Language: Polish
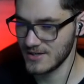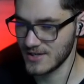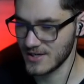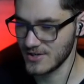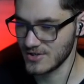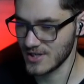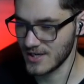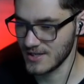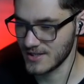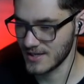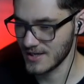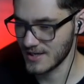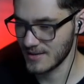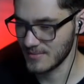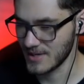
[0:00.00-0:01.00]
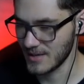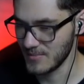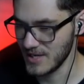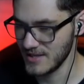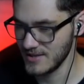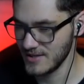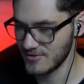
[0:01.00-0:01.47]
to jakieś takie, takie
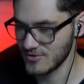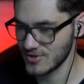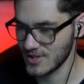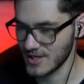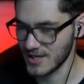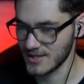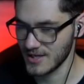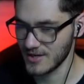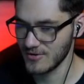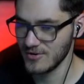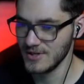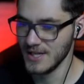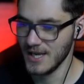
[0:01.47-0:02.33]
kamienne, coś takiego,